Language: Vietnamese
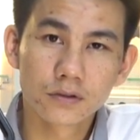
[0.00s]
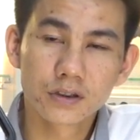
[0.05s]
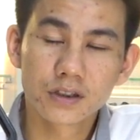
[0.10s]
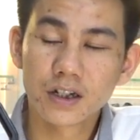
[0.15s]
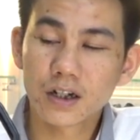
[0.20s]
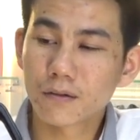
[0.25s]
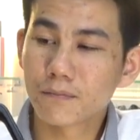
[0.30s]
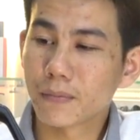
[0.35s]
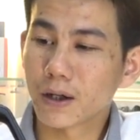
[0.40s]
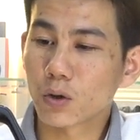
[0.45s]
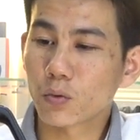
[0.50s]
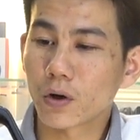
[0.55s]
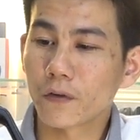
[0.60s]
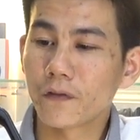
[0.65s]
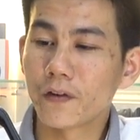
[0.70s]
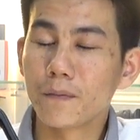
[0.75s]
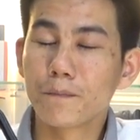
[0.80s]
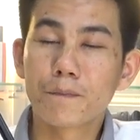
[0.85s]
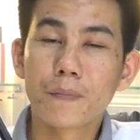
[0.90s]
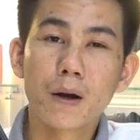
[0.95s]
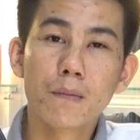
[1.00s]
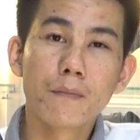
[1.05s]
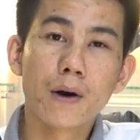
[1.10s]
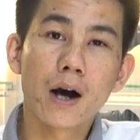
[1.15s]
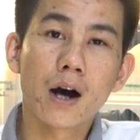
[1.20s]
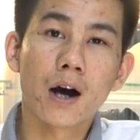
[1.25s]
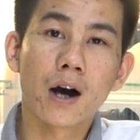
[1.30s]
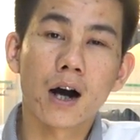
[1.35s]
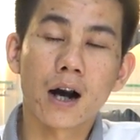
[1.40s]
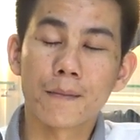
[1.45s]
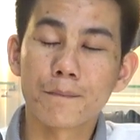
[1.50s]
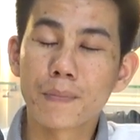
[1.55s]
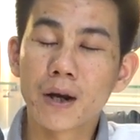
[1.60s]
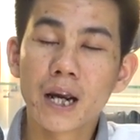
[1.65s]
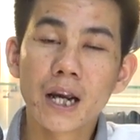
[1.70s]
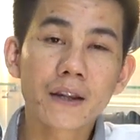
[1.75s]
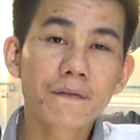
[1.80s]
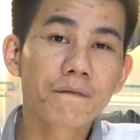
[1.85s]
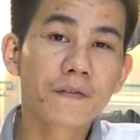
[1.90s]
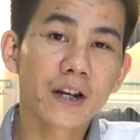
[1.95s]
chiếc máy quay phim P M A P
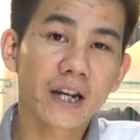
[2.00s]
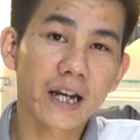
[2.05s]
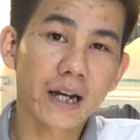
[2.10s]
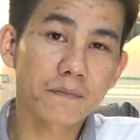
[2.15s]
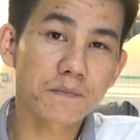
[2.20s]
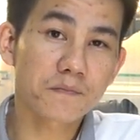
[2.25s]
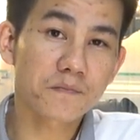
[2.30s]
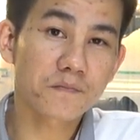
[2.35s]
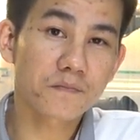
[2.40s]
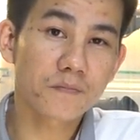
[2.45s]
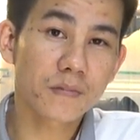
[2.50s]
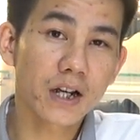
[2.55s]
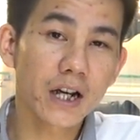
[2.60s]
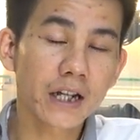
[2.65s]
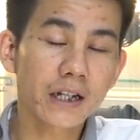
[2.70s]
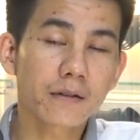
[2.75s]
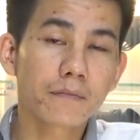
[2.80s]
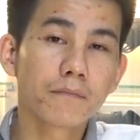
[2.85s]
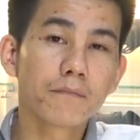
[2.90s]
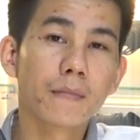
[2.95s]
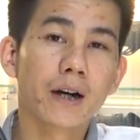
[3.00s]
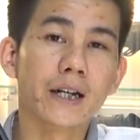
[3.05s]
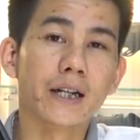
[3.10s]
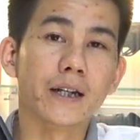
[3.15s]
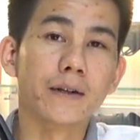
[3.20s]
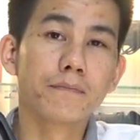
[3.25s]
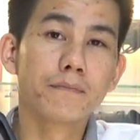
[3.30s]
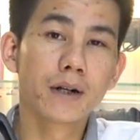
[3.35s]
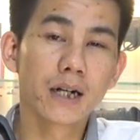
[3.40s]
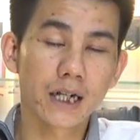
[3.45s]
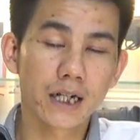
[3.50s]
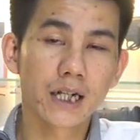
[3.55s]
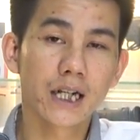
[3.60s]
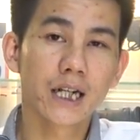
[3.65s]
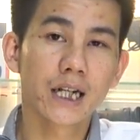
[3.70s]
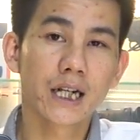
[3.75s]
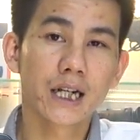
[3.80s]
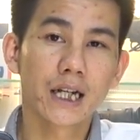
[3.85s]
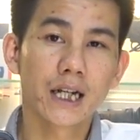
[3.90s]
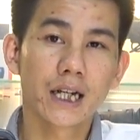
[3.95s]
X V K X bảy mươi.
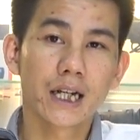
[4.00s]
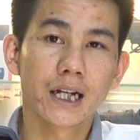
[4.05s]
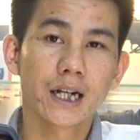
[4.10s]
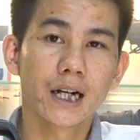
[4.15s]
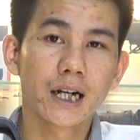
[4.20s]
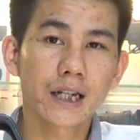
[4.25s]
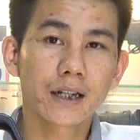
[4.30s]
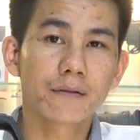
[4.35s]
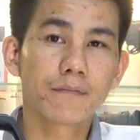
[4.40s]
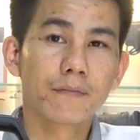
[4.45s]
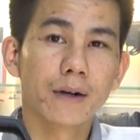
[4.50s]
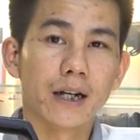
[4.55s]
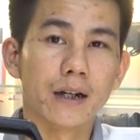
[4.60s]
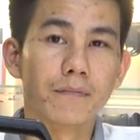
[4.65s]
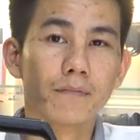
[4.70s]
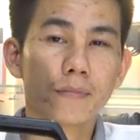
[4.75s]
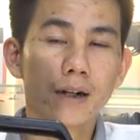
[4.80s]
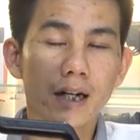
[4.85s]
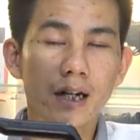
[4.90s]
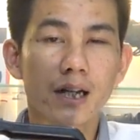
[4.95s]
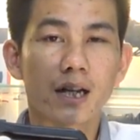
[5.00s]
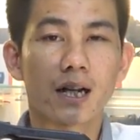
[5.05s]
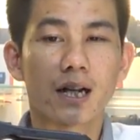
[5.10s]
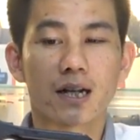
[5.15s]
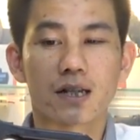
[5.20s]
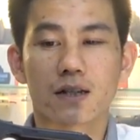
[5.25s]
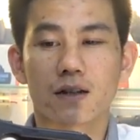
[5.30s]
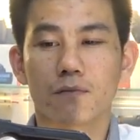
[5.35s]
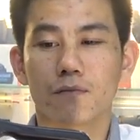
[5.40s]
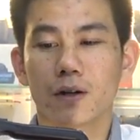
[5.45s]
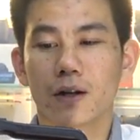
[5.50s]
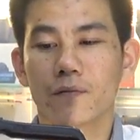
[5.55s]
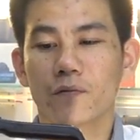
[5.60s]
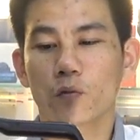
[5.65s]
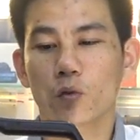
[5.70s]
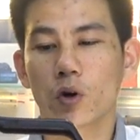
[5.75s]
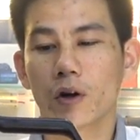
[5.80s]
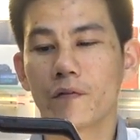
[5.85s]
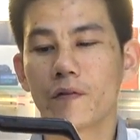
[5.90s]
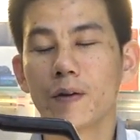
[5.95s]
X bảy mươi là dòng máy
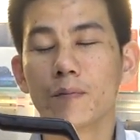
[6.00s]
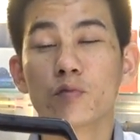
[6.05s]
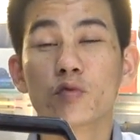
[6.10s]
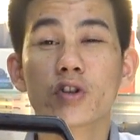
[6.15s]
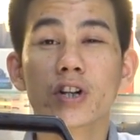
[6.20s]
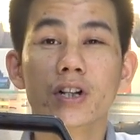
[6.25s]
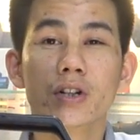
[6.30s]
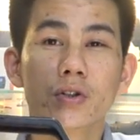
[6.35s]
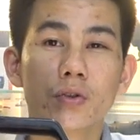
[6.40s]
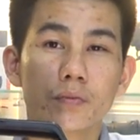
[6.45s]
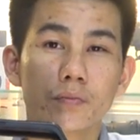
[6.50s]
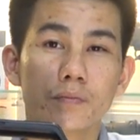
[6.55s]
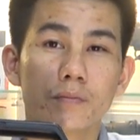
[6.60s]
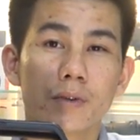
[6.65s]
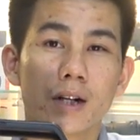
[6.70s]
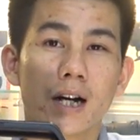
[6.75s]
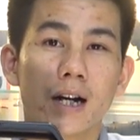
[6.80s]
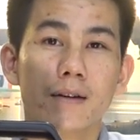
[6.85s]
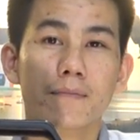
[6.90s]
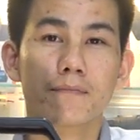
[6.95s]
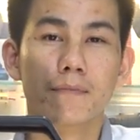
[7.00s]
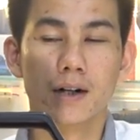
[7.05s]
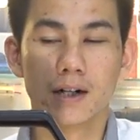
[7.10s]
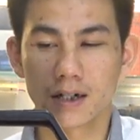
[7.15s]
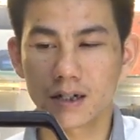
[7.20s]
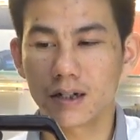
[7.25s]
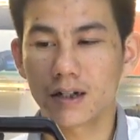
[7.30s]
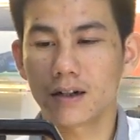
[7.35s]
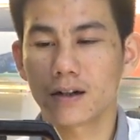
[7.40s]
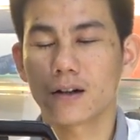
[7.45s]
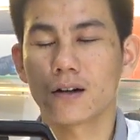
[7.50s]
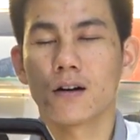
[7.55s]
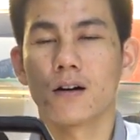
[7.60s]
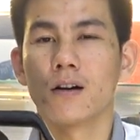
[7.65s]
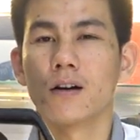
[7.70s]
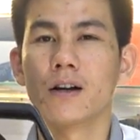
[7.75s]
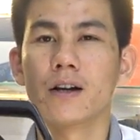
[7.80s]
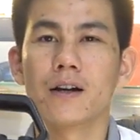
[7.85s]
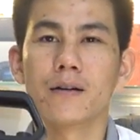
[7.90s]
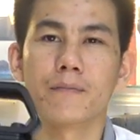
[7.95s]
quay phim chuyên dụng đời mới
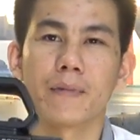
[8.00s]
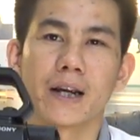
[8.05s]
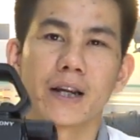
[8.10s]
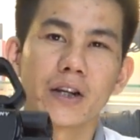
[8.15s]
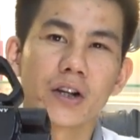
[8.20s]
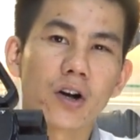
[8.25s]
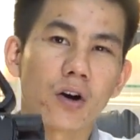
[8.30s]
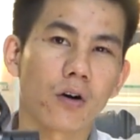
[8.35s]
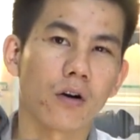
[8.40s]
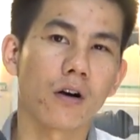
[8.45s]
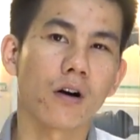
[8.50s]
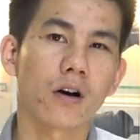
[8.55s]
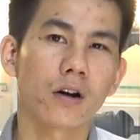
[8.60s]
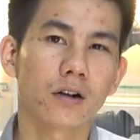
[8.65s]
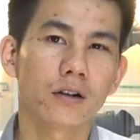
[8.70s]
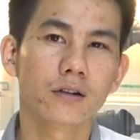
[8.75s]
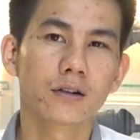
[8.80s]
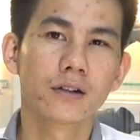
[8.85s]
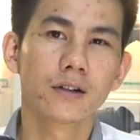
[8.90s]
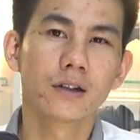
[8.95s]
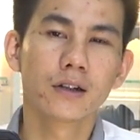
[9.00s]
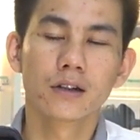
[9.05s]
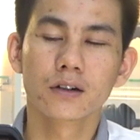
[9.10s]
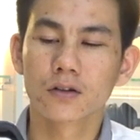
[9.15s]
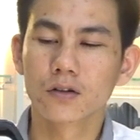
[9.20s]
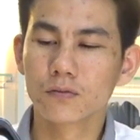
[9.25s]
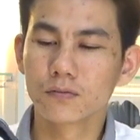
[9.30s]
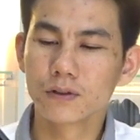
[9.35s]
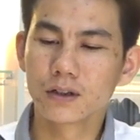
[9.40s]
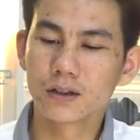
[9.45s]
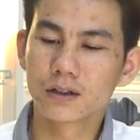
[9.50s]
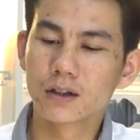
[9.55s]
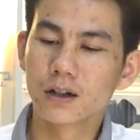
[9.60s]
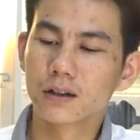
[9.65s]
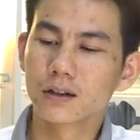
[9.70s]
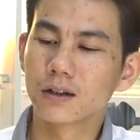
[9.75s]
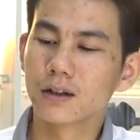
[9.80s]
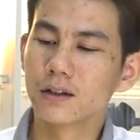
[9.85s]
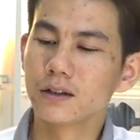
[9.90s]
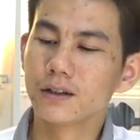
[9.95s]
ở hệ máy nhỏ gọn, cũng như
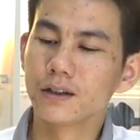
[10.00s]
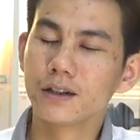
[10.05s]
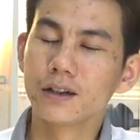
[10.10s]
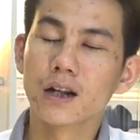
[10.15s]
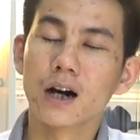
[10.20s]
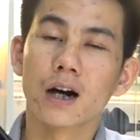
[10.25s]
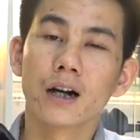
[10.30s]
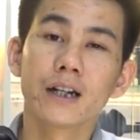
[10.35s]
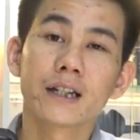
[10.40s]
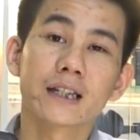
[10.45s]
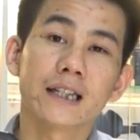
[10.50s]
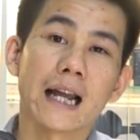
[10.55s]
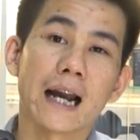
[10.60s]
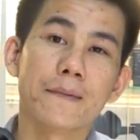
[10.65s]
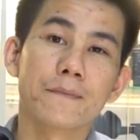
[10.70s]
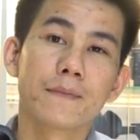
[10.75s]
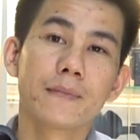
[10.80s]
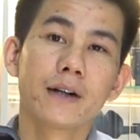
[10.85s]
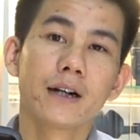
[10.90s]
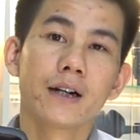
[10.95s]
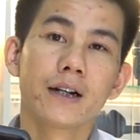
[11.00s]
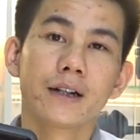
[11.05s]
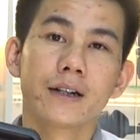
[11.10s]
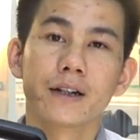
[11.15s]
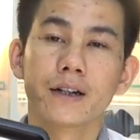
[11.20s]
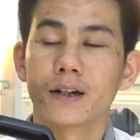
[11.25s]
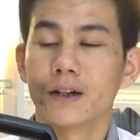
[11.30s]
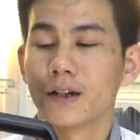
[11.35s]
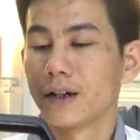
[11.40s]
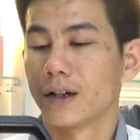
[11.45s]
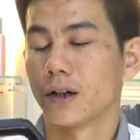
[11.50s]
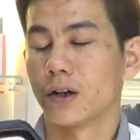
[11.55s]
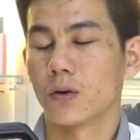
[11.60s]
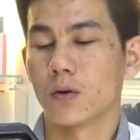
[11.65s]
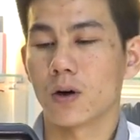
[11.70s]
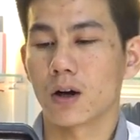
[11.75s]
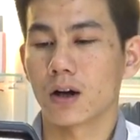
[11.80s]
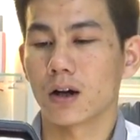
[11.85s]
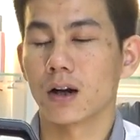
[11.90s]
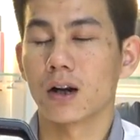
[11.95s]
tương tự như N X tám mươi
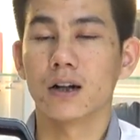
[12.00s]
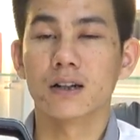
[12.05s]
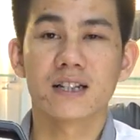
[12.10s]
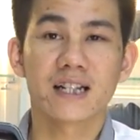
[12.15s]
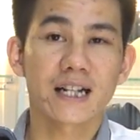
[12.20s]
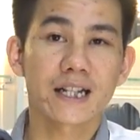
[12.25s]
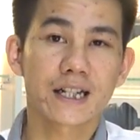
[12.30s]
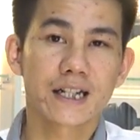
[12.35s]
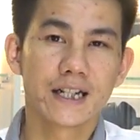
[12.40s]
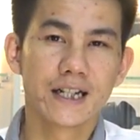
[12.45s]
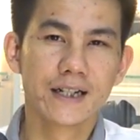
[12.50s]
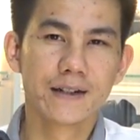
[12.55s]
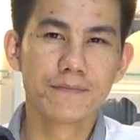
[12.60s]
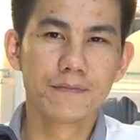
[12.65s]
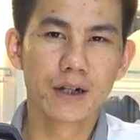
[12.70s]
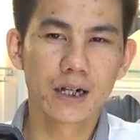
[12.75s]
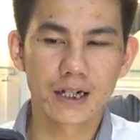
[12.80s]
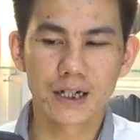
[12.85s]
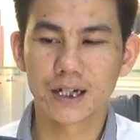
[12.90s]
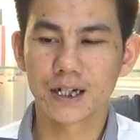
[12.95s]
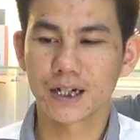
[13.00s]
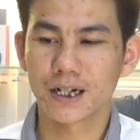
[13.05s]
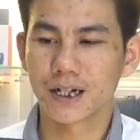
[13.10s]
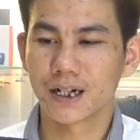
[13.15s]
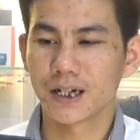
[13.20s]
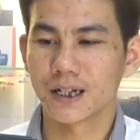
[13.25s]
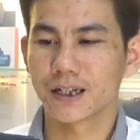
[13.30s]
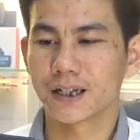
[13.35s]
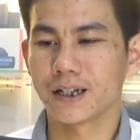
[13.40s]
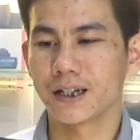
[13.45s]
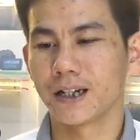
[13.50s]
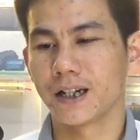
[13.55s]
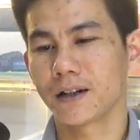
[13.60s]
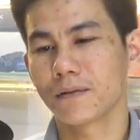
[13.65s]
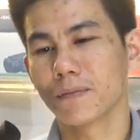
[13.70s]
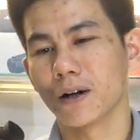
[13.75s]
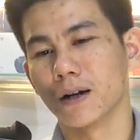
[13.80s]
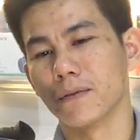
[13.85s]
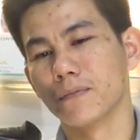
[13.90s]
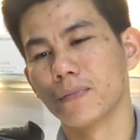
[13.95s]
hoặc là Z chín mươi. Thì
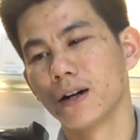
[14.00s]
X bảy